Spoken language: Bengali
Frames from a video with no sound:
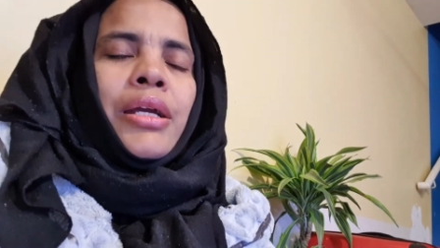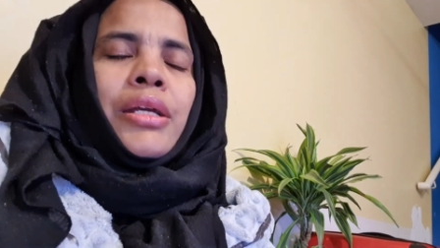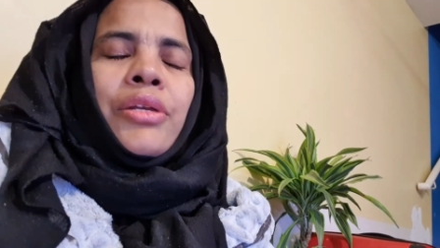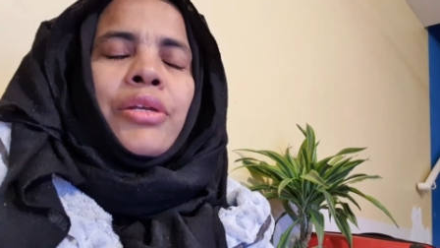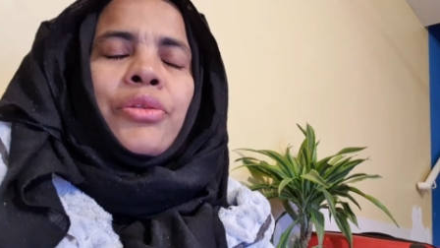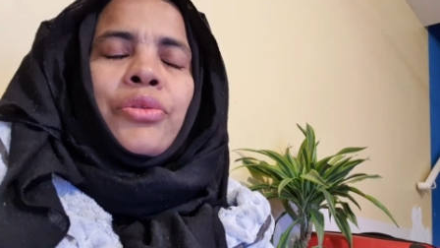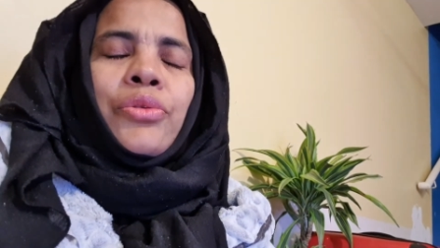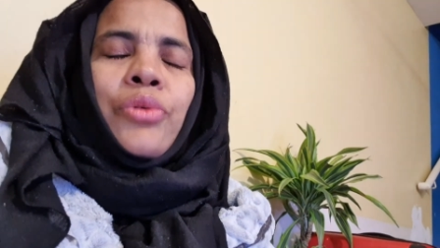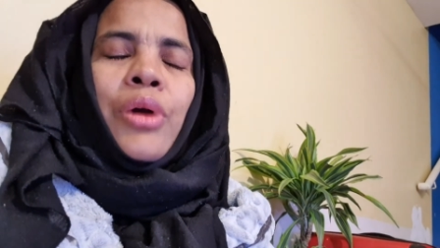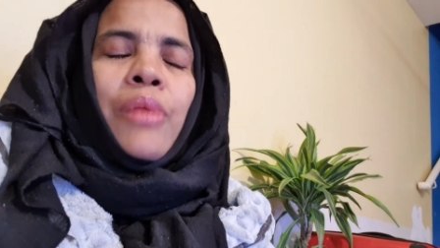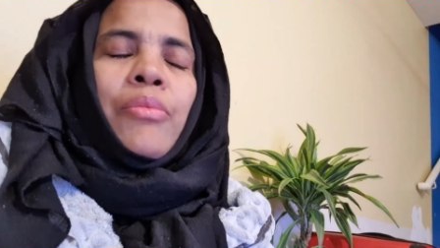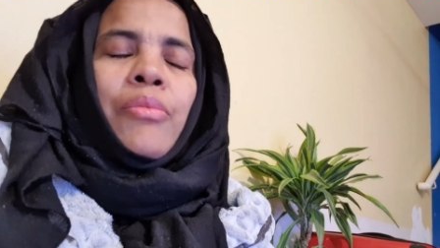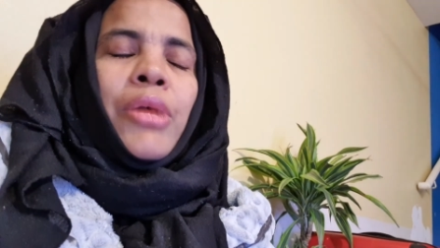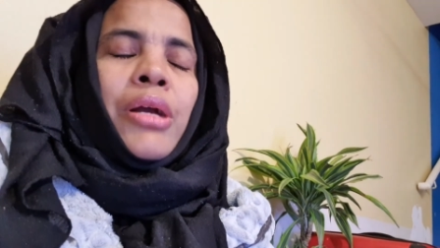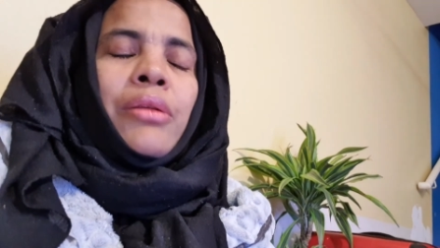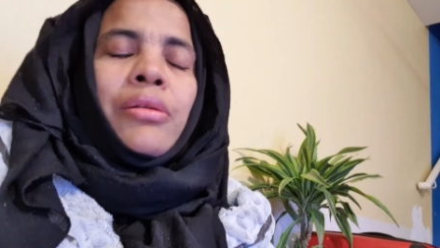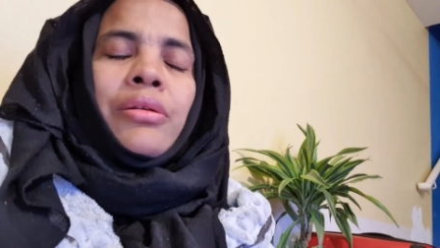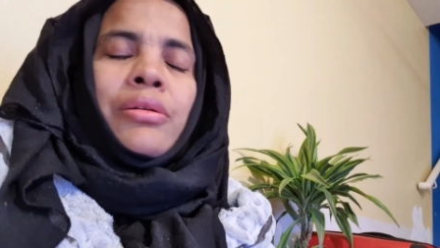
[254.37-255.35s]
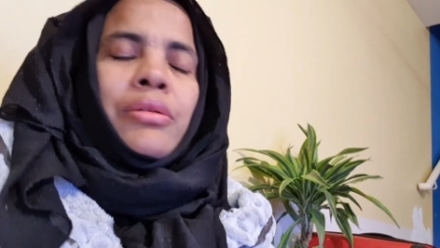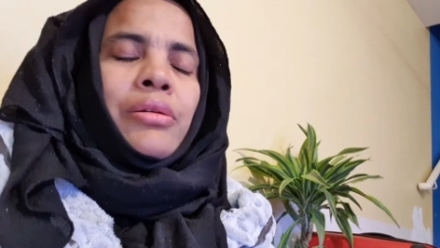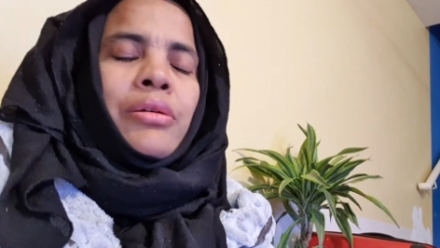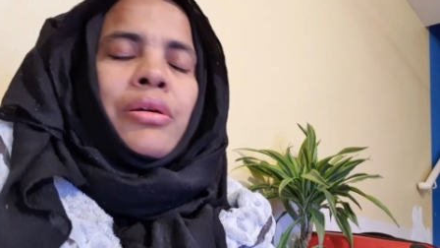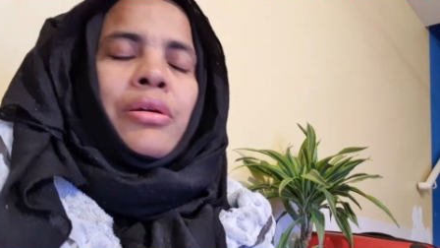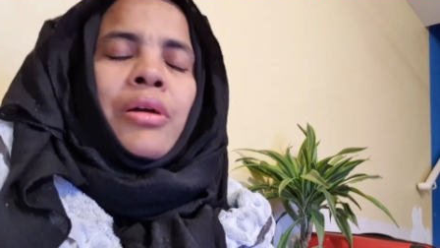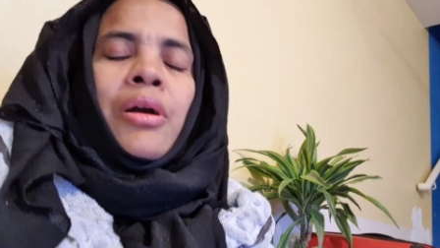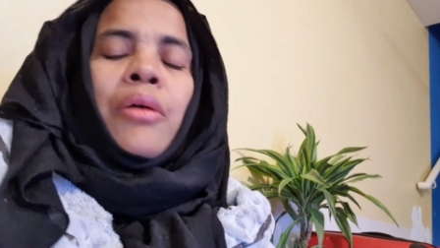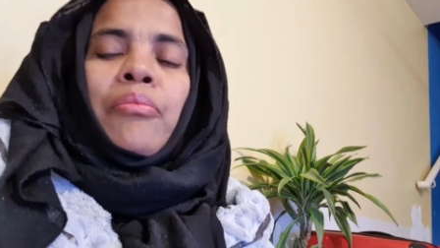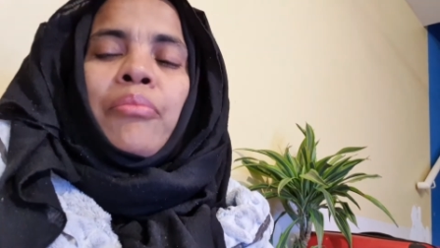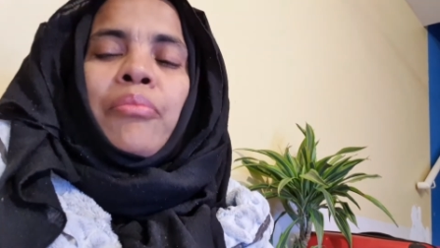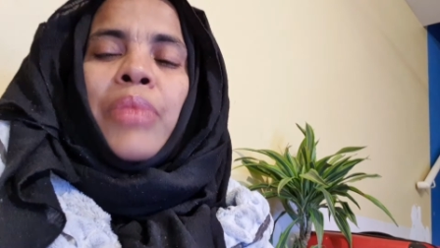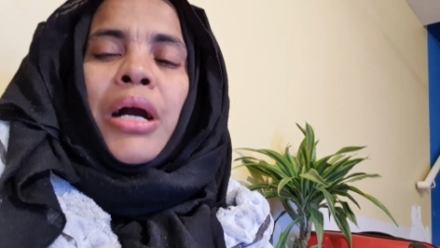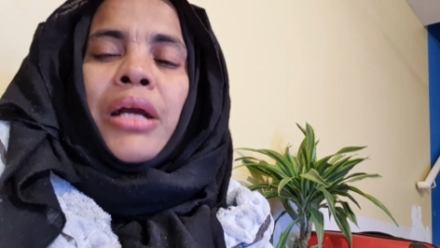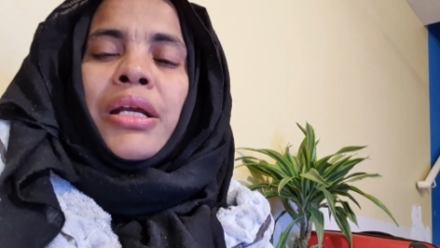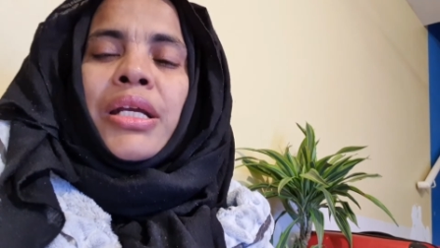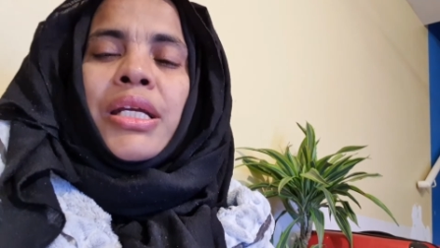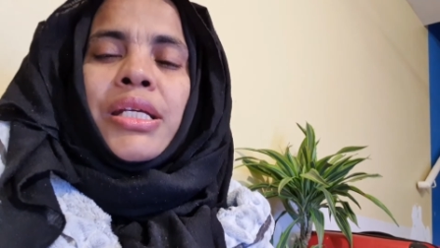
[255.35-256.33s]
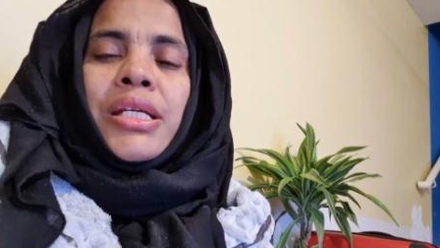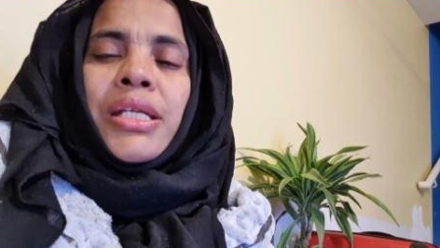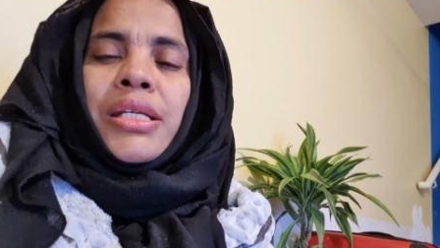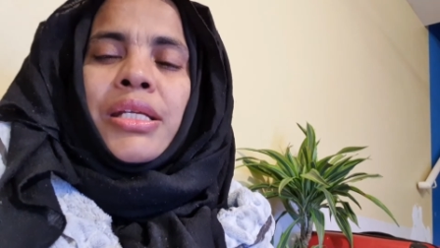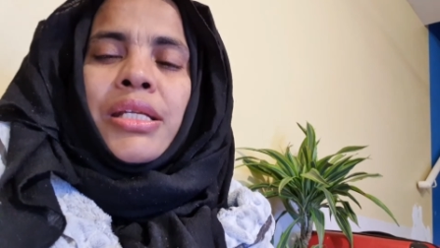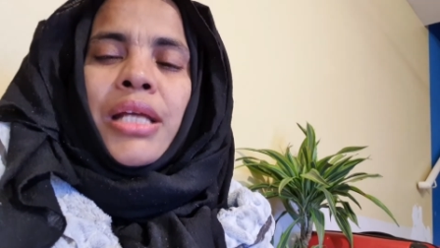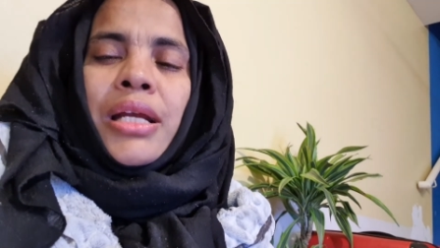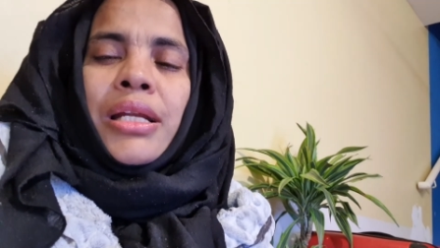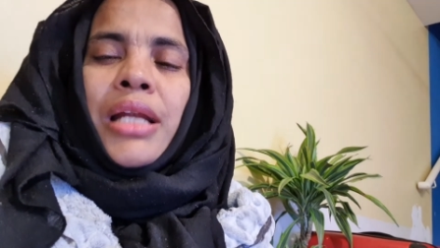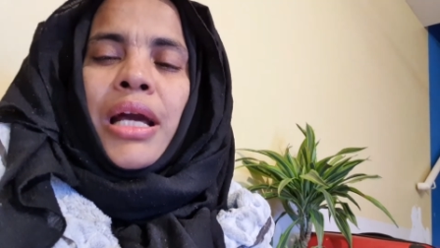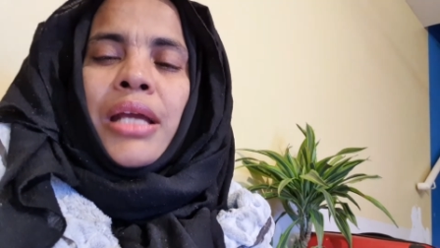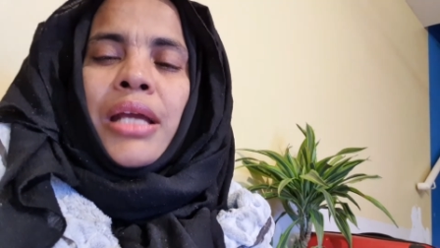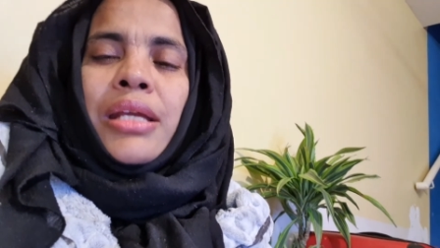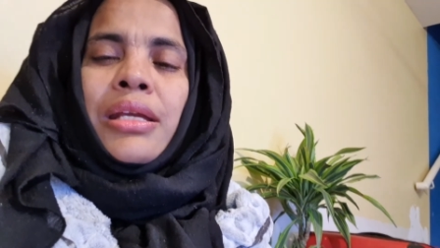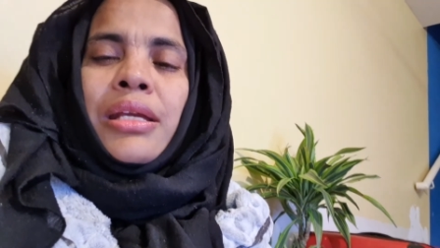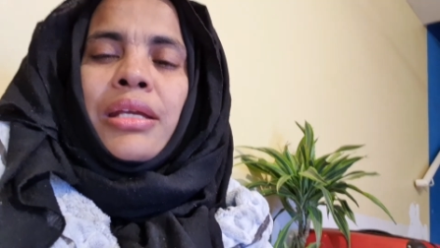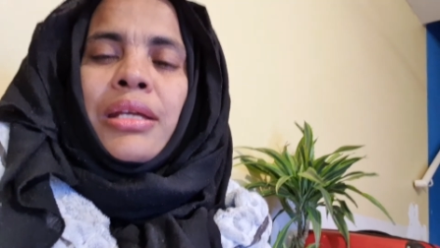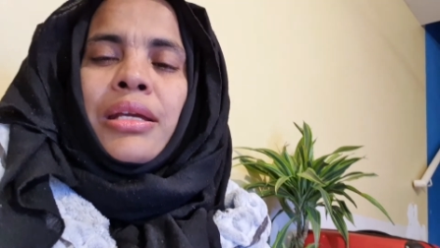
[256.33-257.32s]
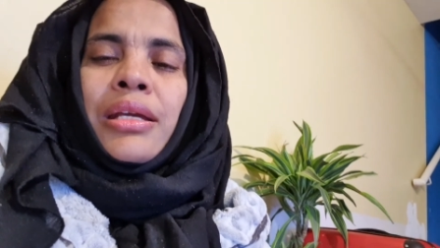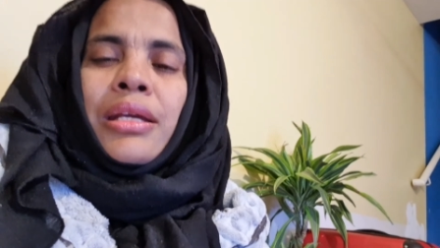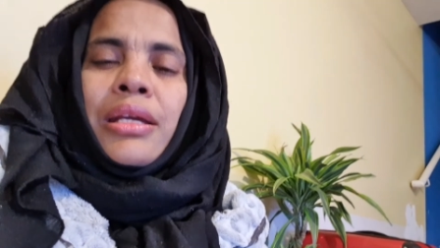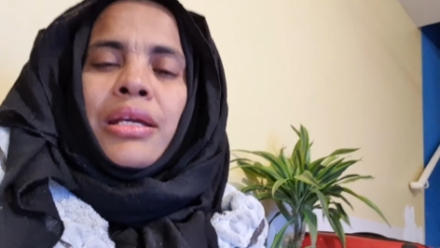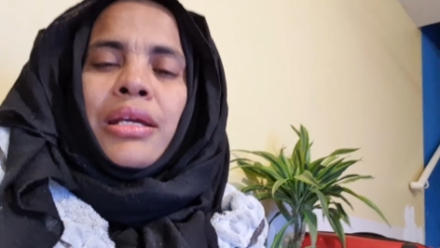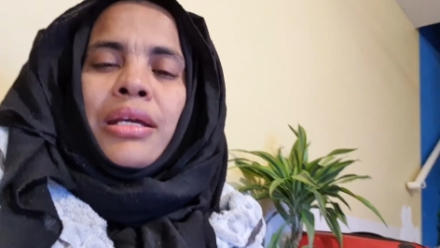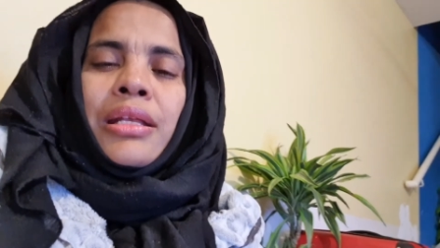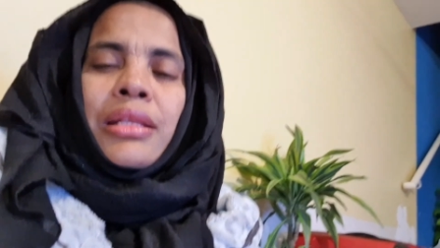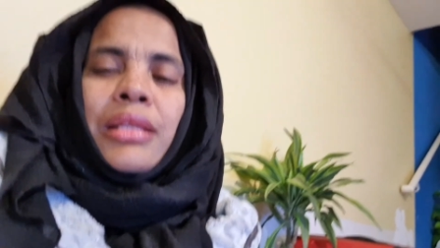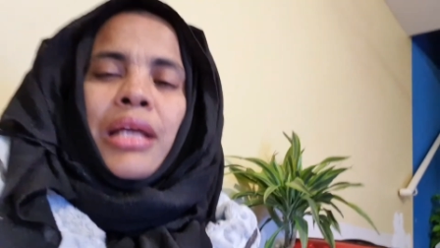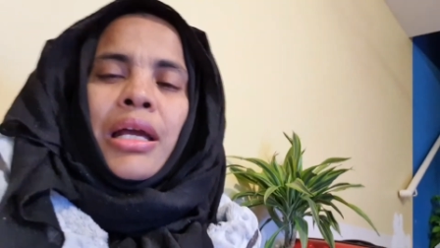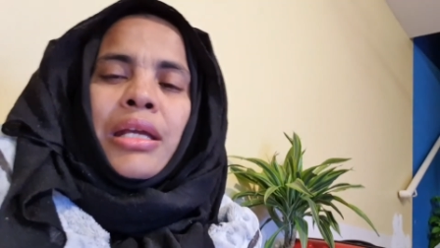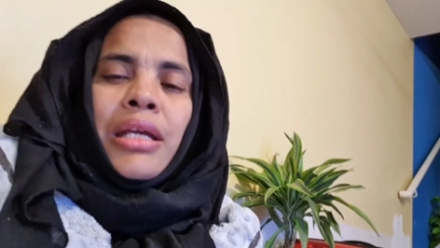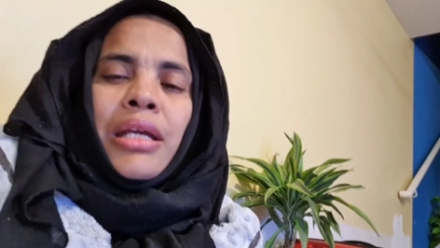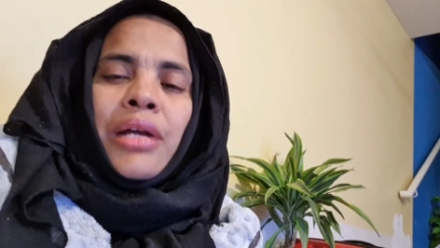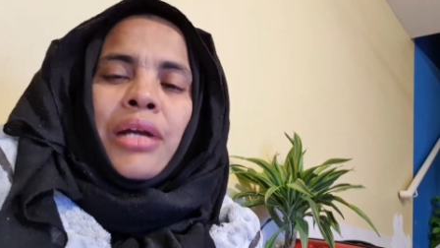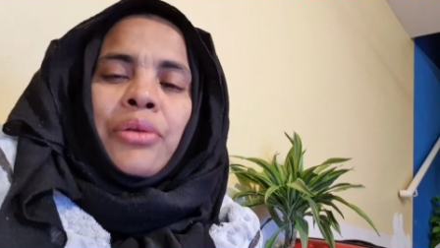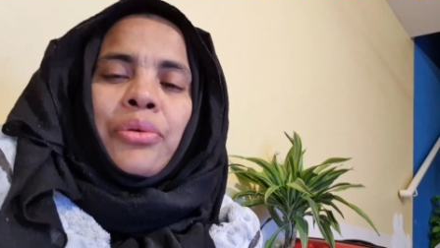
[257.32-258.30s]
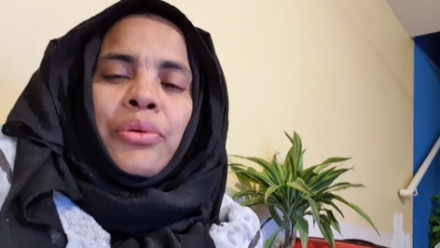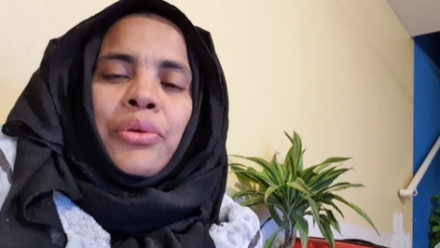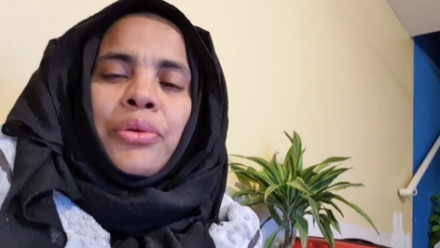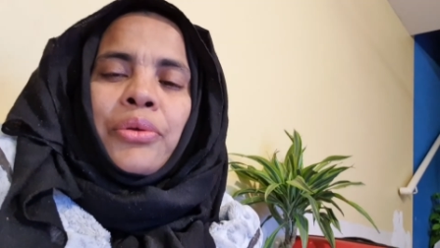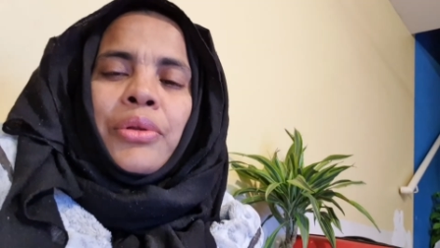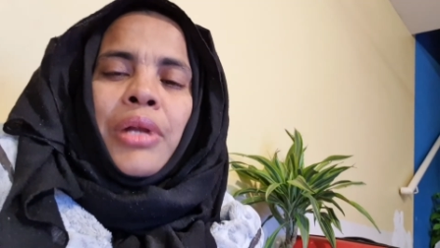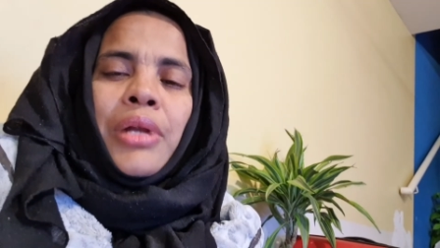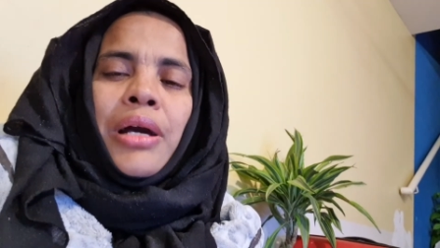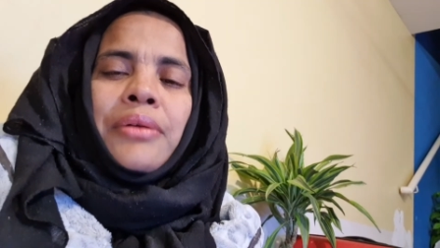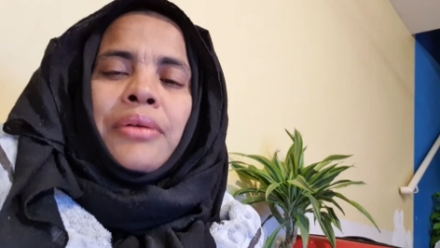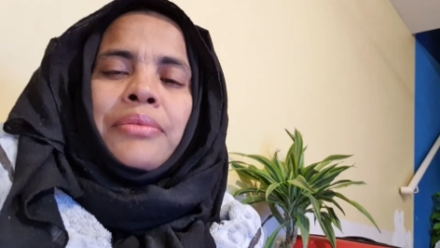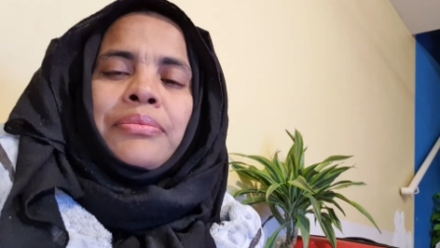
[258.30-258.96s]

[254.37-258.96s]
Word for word: কিন্তু আমার ভাগ্যে সেটা নাই তাই আর হলো না